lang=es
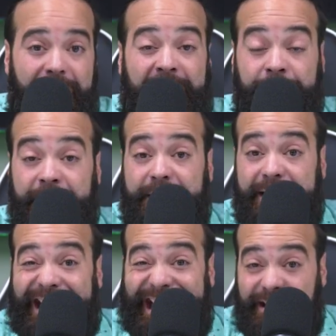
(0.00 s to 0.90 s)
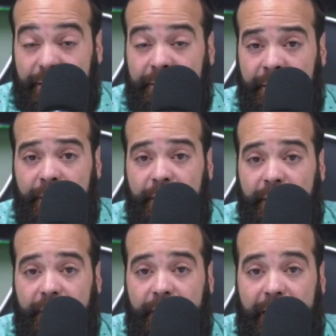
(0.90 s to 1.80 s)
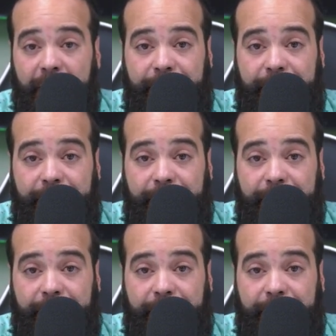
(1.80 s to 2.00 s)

admitiendo el